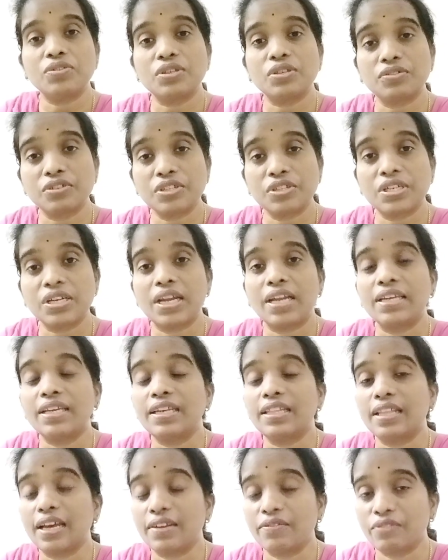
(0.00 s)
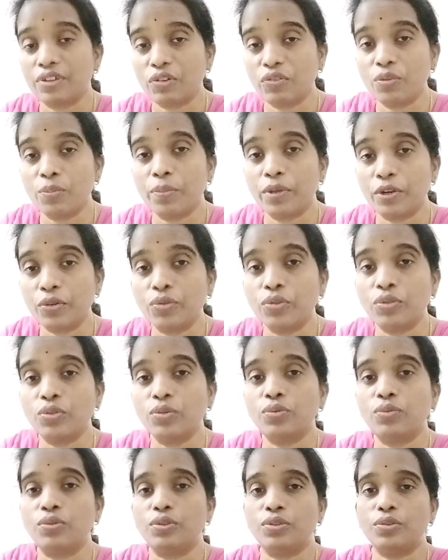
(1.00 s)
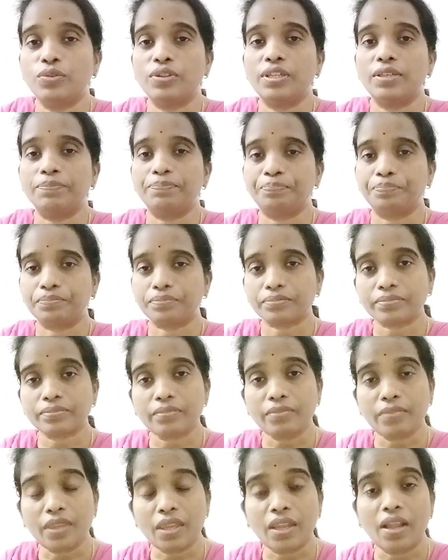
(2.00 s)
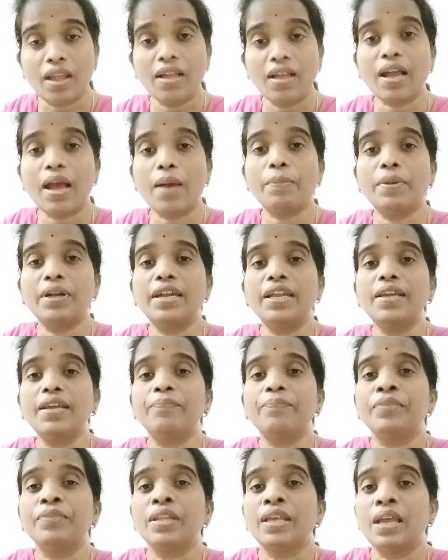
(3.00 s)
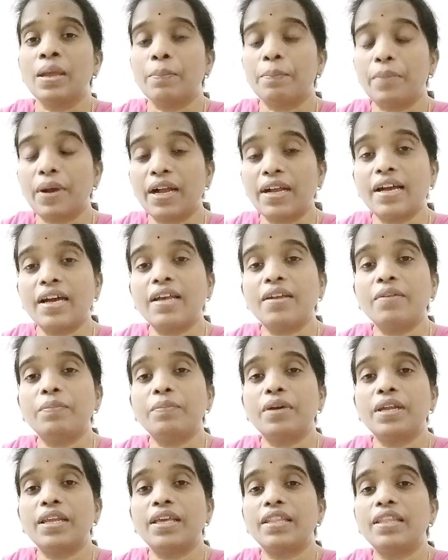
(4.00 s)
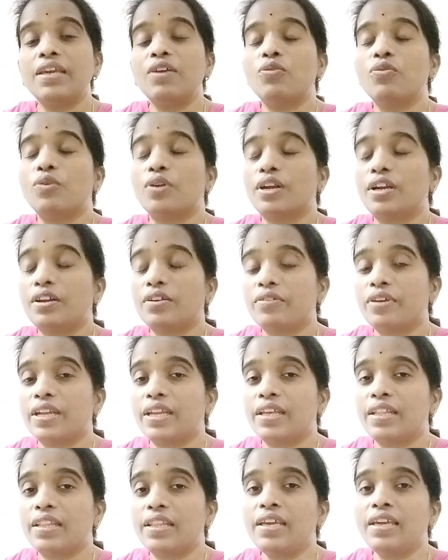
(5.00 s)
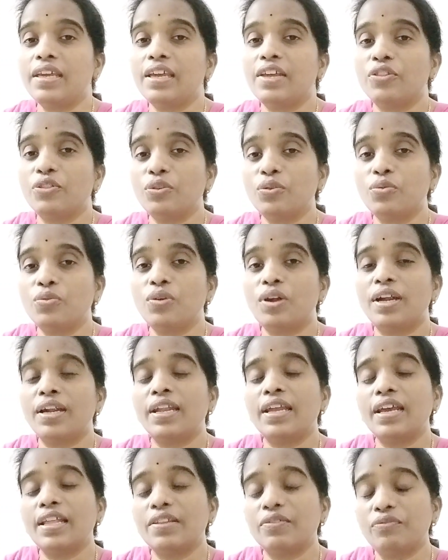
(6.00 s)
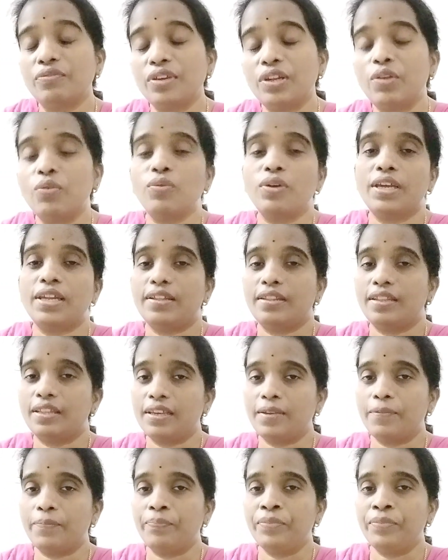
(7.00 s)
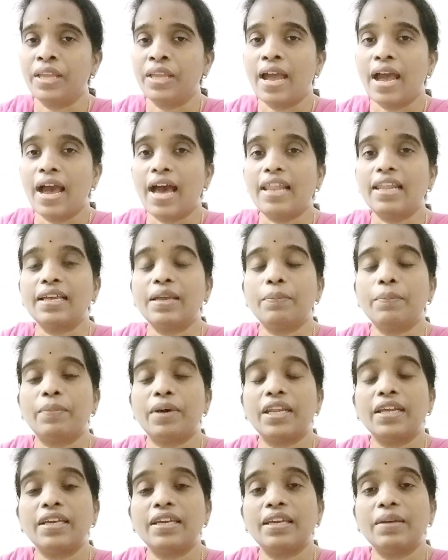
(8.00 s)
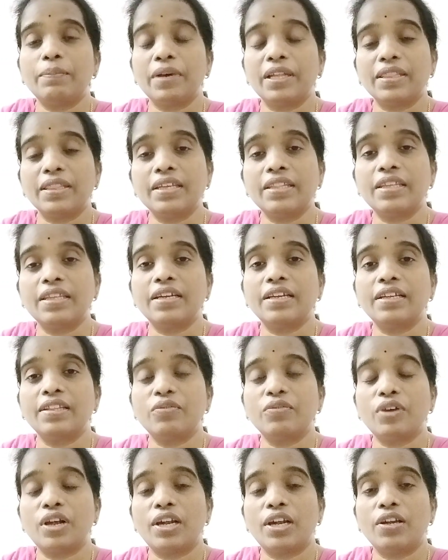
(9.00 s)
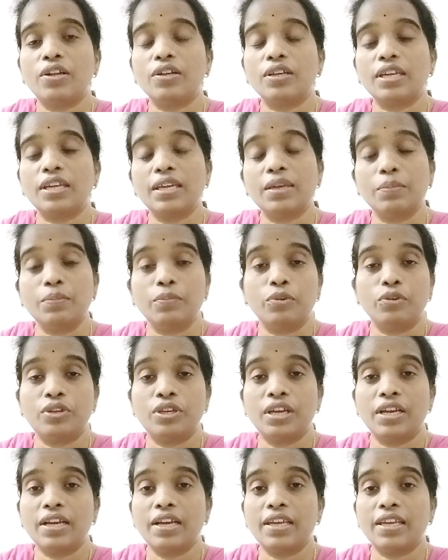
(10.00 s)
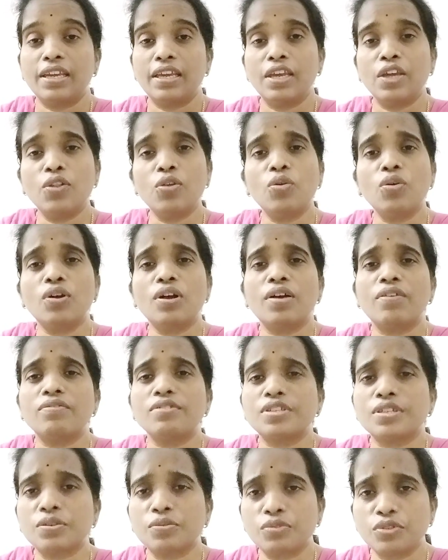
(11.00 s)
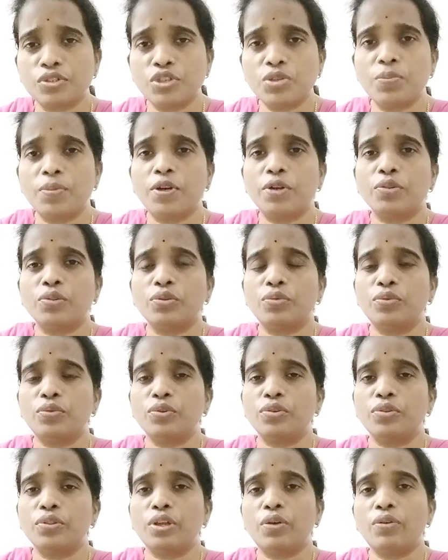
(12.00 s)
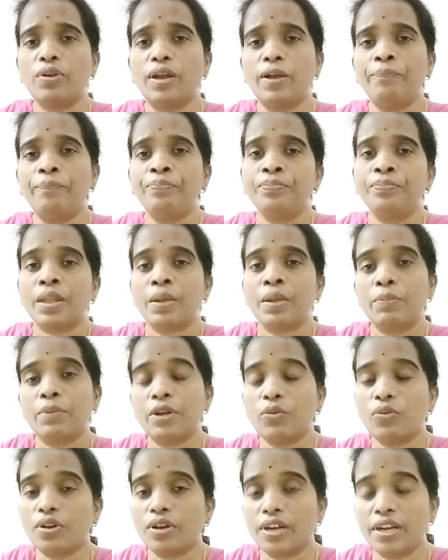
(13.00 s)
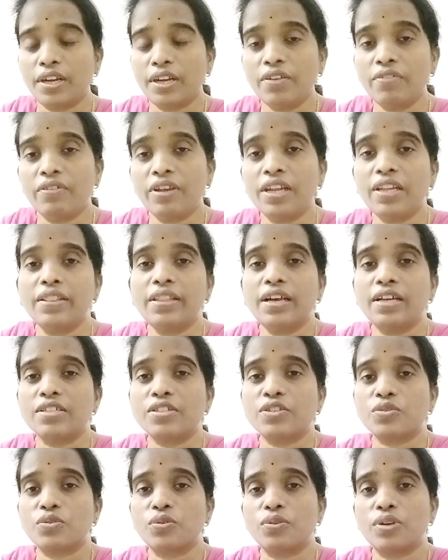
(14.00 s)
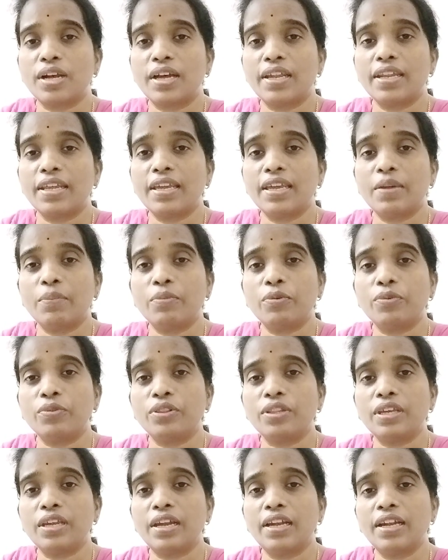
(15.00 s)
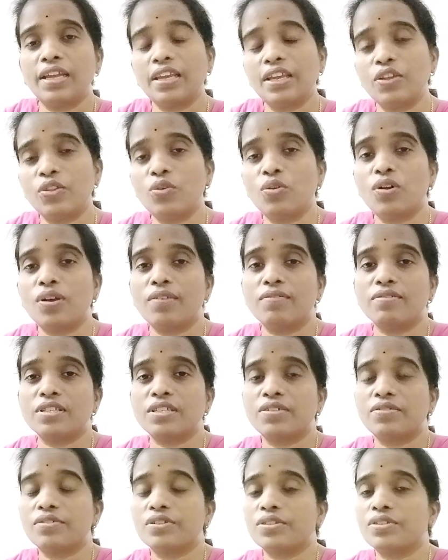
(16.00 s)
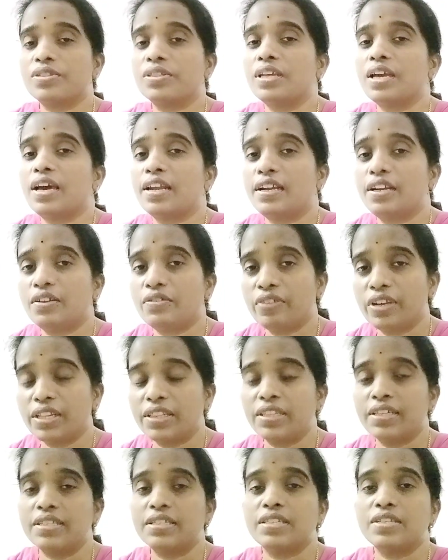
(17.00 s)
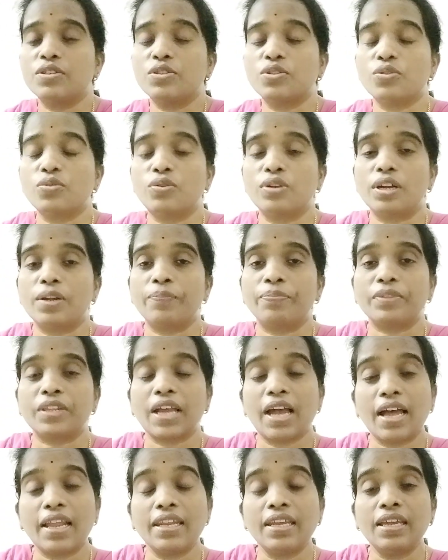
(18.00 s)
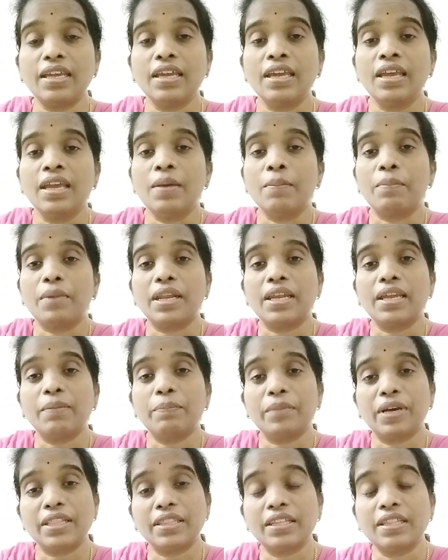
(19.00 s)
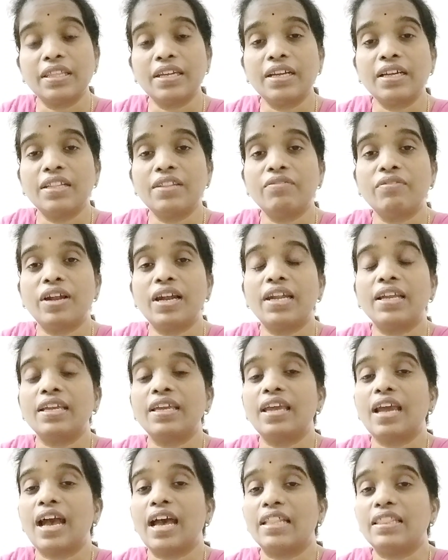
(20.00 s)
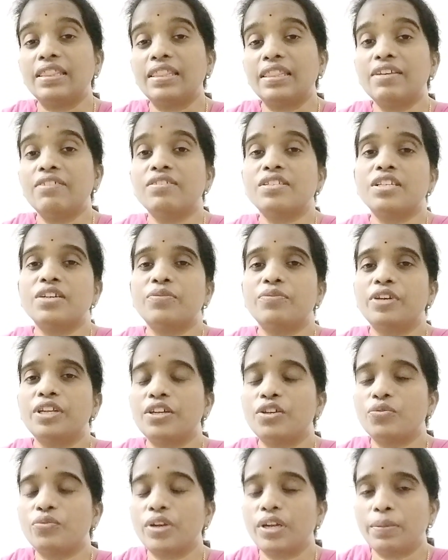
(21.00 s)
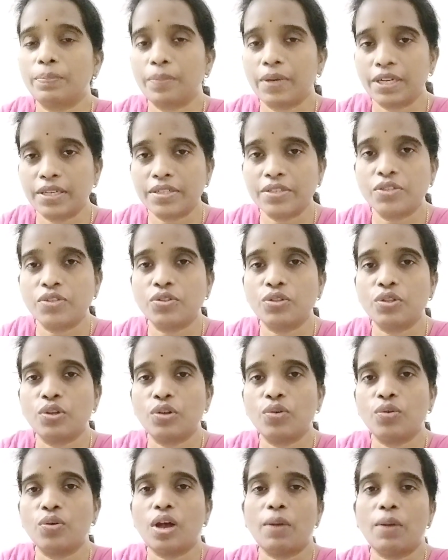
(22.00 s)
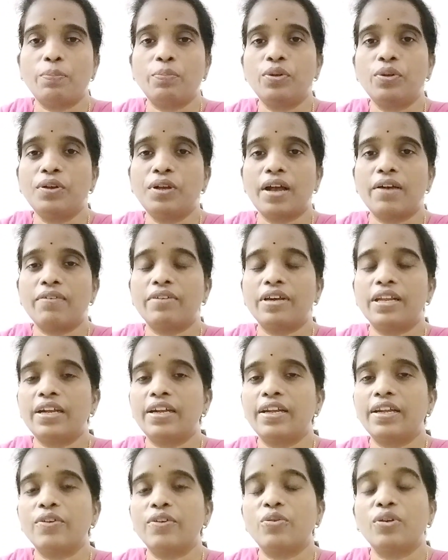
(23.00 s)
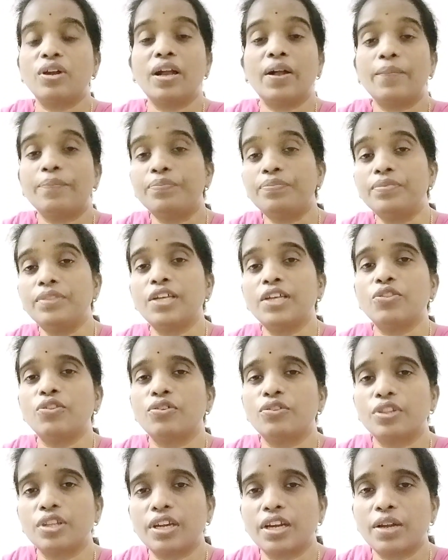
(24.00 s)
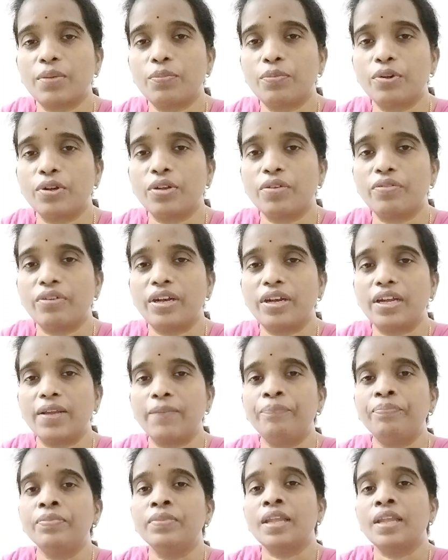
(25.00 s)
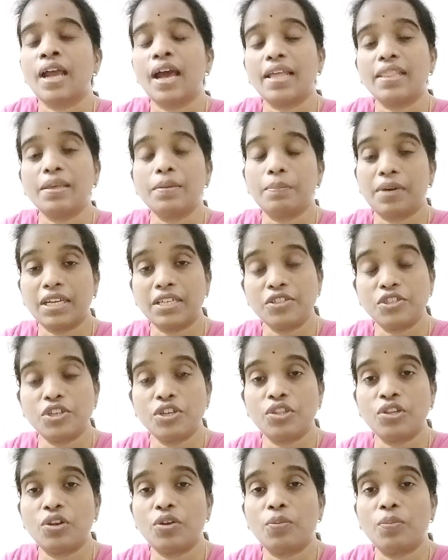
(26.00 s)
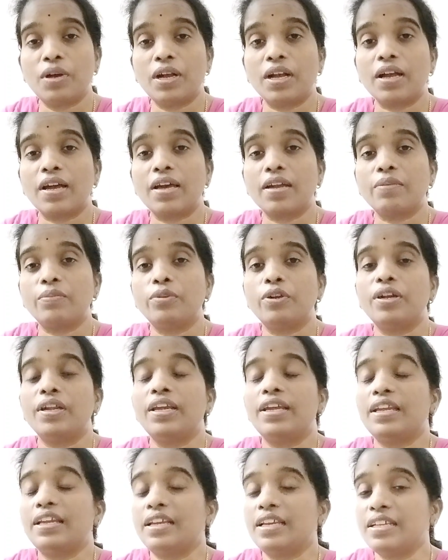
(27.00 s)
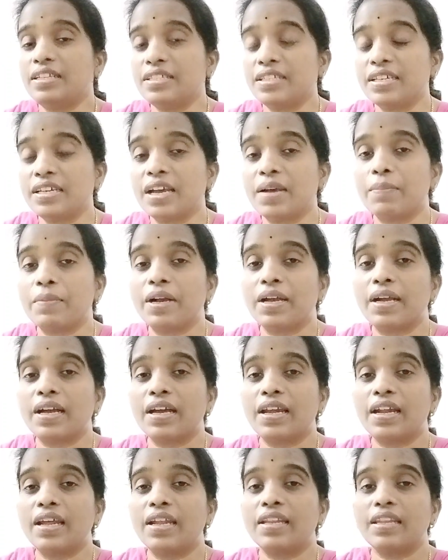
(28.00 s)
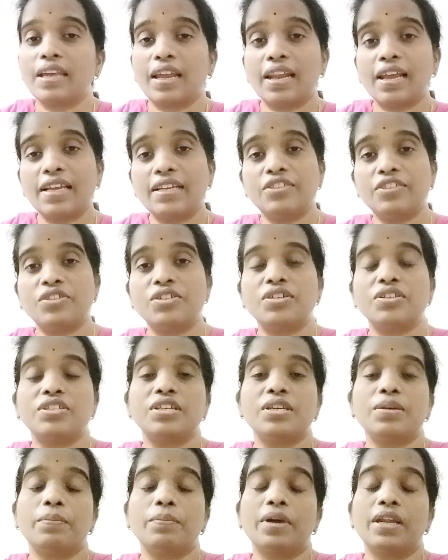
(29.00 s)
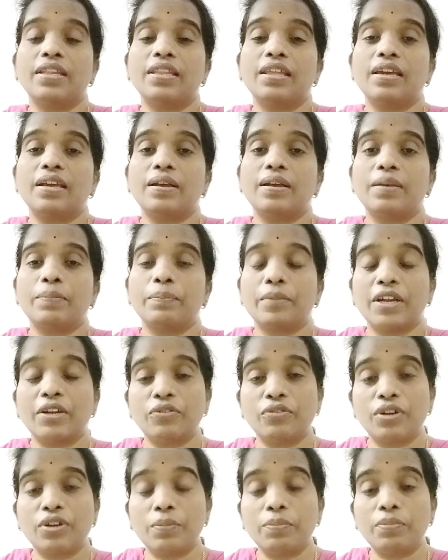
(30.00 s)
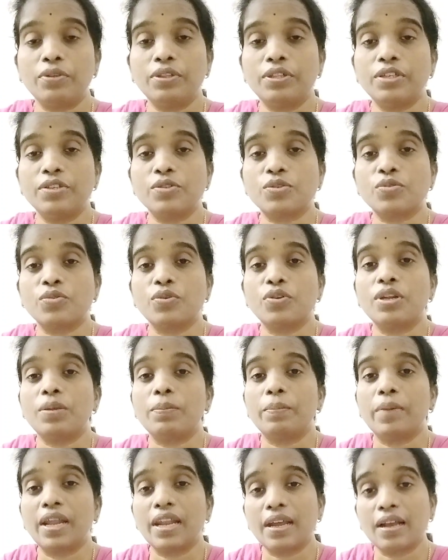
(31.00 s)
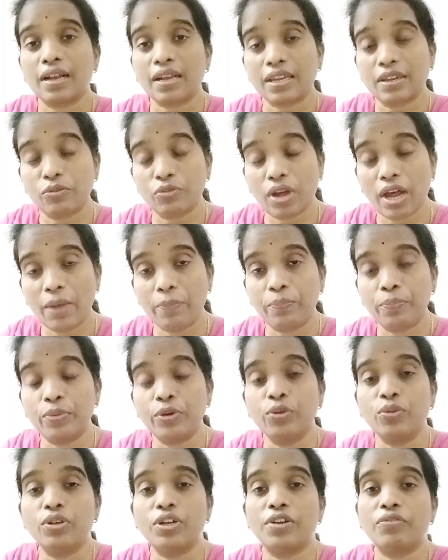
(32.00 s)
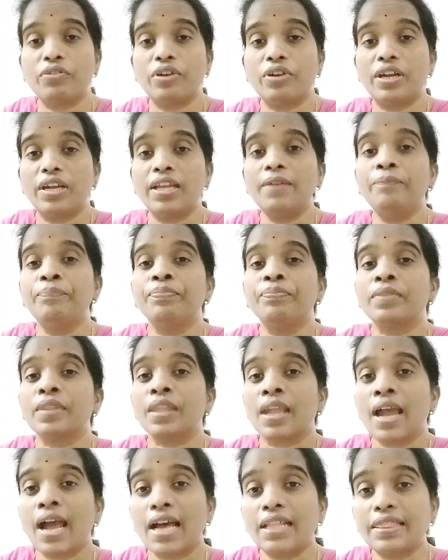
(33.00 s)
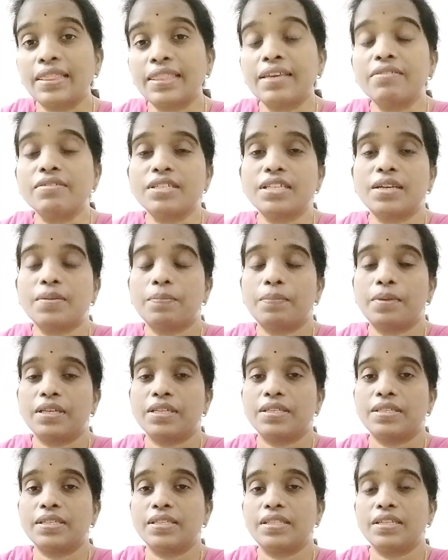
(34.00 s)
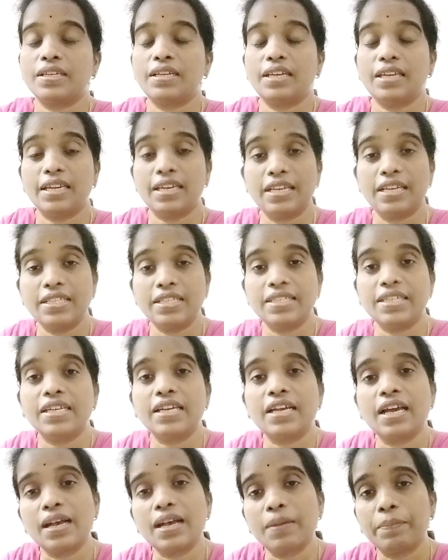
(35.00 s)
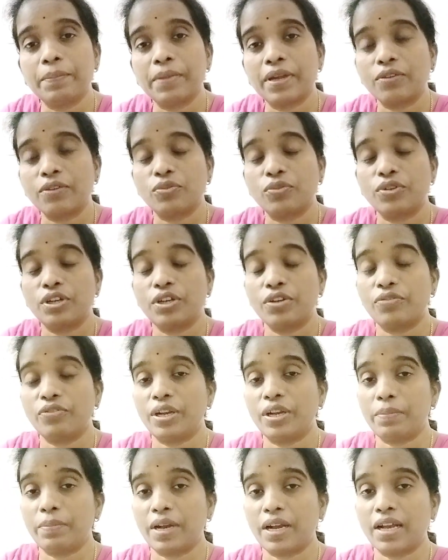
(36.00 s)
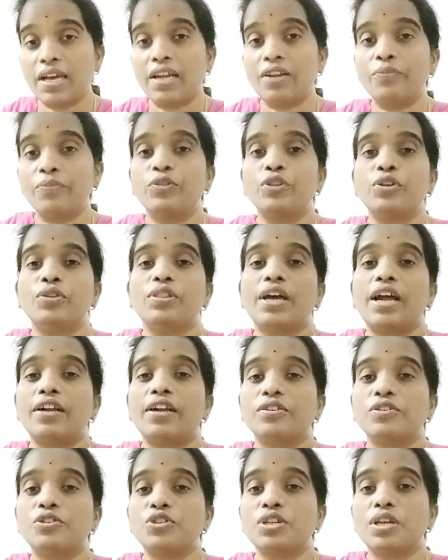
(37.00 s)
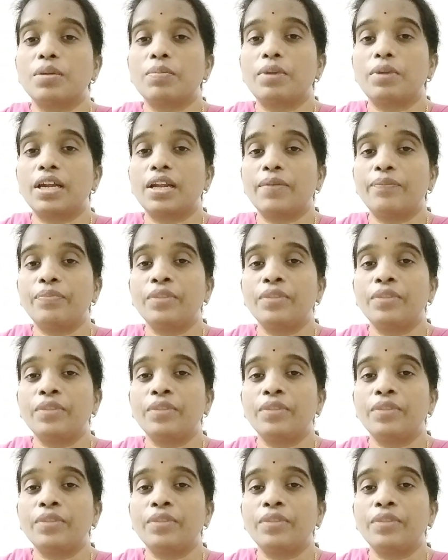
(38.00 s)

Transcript: సంవత్సరానికి దాని విలువ పెరుగుతూ ఉంటుంది కాబట్టి బంగారం అనేది కొనటం అనేది ఎందుకు అంటే అది విలువైనది అలాగే మనకి మధ్యతరగతి వాళ్ళకి ముఖ్యంగా ఏదో ఒక అవసరం వచ్చి పడుతూ ఉంటుంది అవునా మనం ఒక రెండు వేలు దాచుకోగానే ఏమవుద్ది అంటే ఏదో ఒక అవసరం వస్తుంది ఆ రెండు వేలు తీసిస్తూ ఉంటాం కానీ మరి మధ్యతరగతి వాళ్ళకి అత్యవసరమైనటువంటి పరిస్థితుల్లో అప్పులు కావాలంటే కూడా అంత తొందరగా పుట్టవండి అదే మన చేతిలో బంగారం ఉంటే ఈజీగా బంగారాన్ని అలా ఇచ్చేసి మనదే మనం డబ్బులు తీసుకొని మనకి అప్పుడు ఉన్నటువంటి అత్యవసర పరిస్థితిని ఈజీగా మనకున్నటువంటి బంగారంతో దాటొచ్చు అనమాట